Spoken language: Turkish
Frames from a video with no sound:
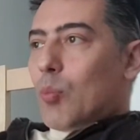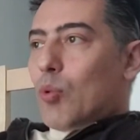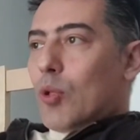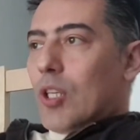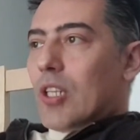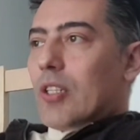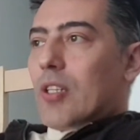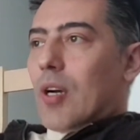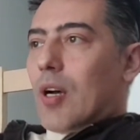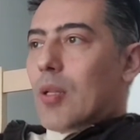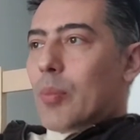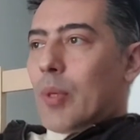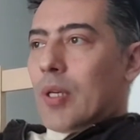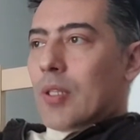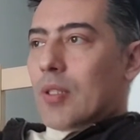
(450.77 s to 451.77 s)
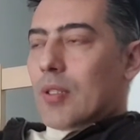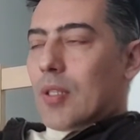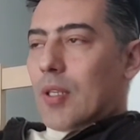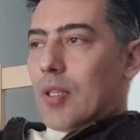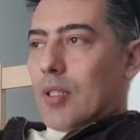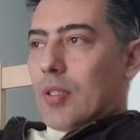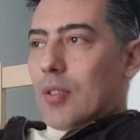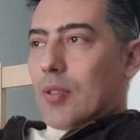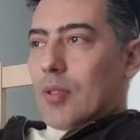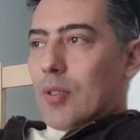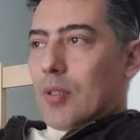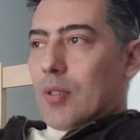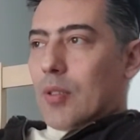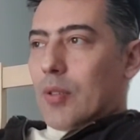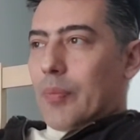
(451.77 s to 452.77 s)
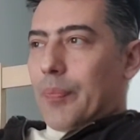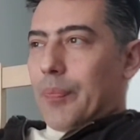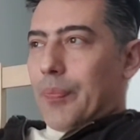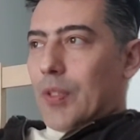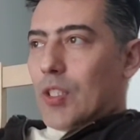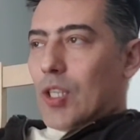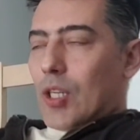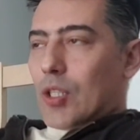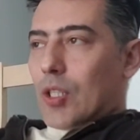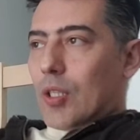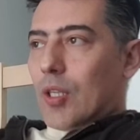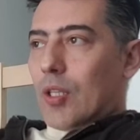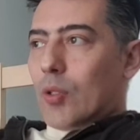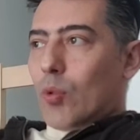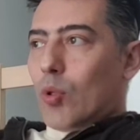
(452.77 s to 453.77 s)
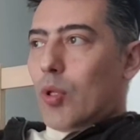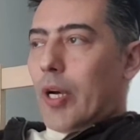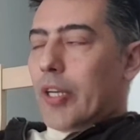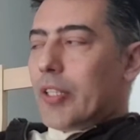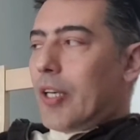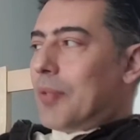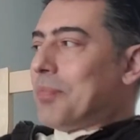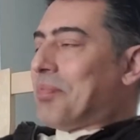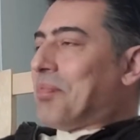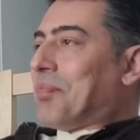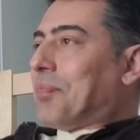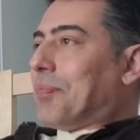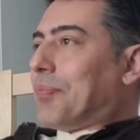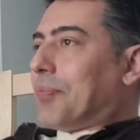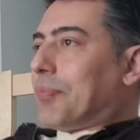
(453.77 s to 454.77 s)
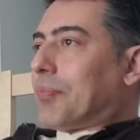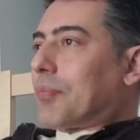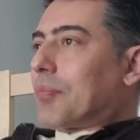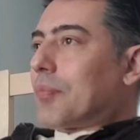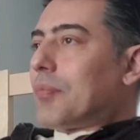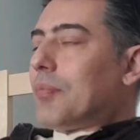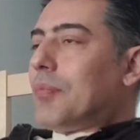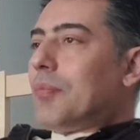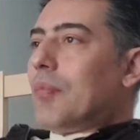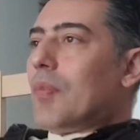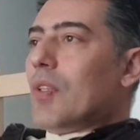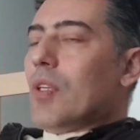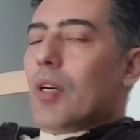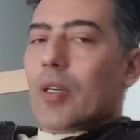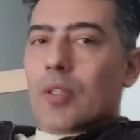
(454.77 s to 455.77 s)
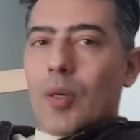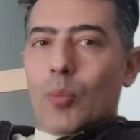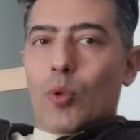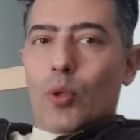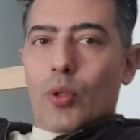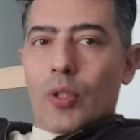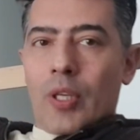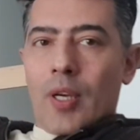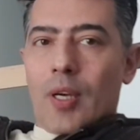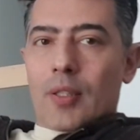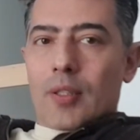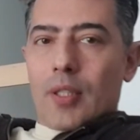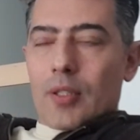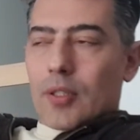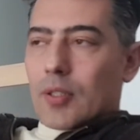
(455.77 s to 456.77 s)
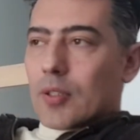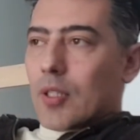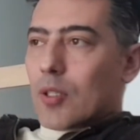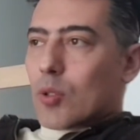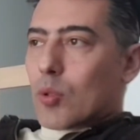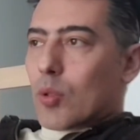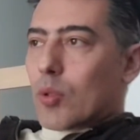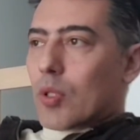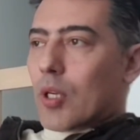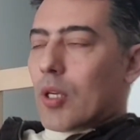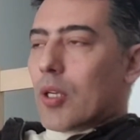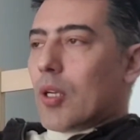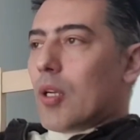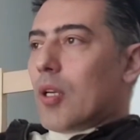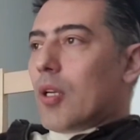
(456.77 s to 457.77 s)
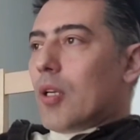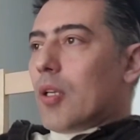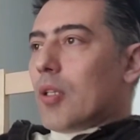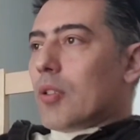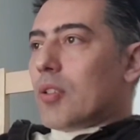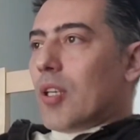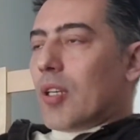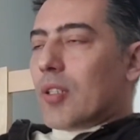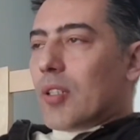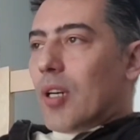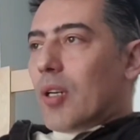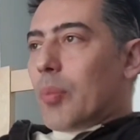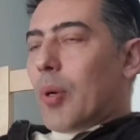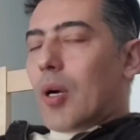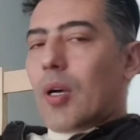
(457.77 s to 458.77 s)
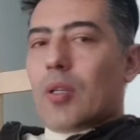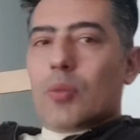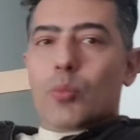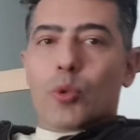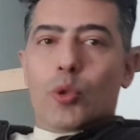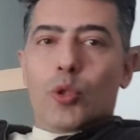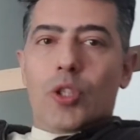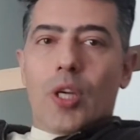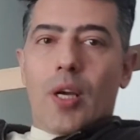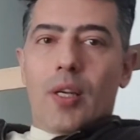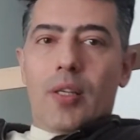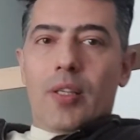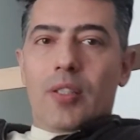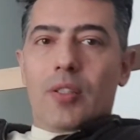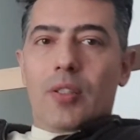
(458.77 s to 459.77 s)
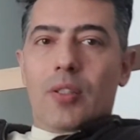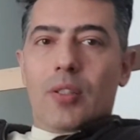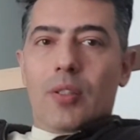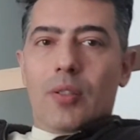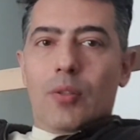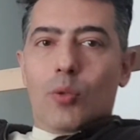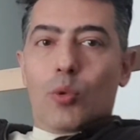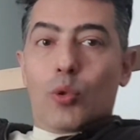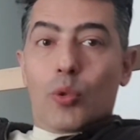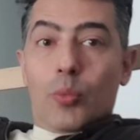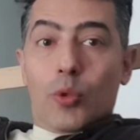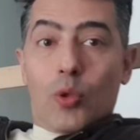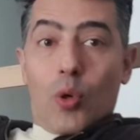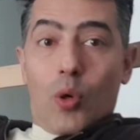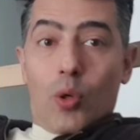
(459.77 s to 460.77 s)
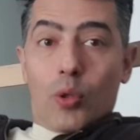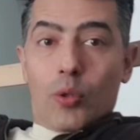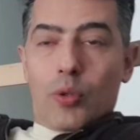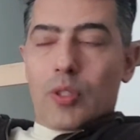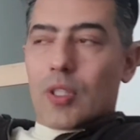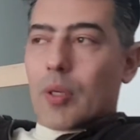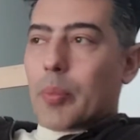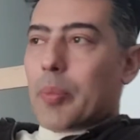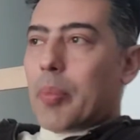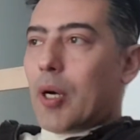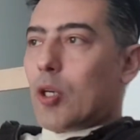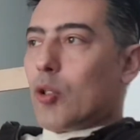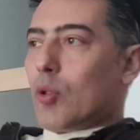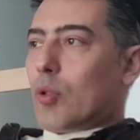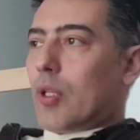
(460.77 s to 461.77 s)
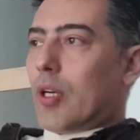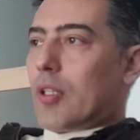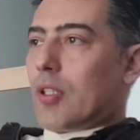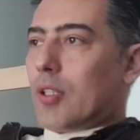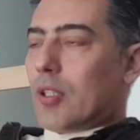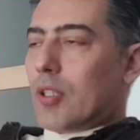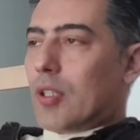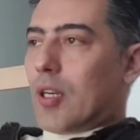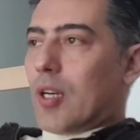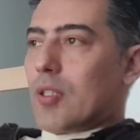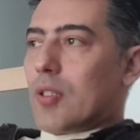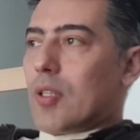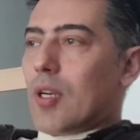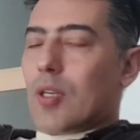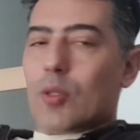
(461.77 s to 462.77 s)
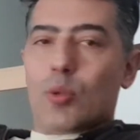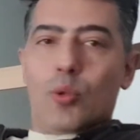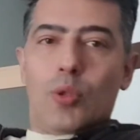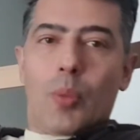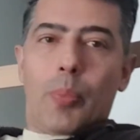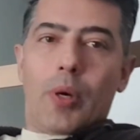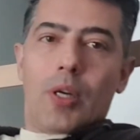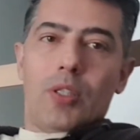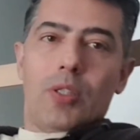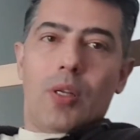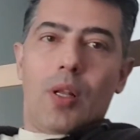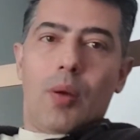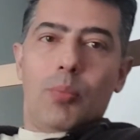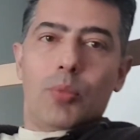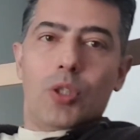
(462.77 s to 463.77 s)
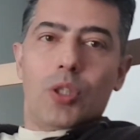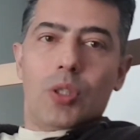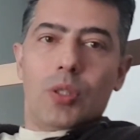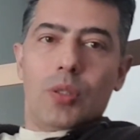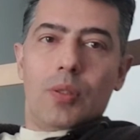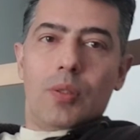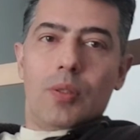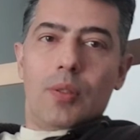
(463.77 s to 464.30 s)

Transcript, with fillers: Bu ilk Almanya'da e, yaşanan olayda adam koronayı atlattıktan sonra tekrar bakalım şu ciğerlerin durumu ne oldu diye bir bakıyorlar ki kanserli hücre parçalanmış.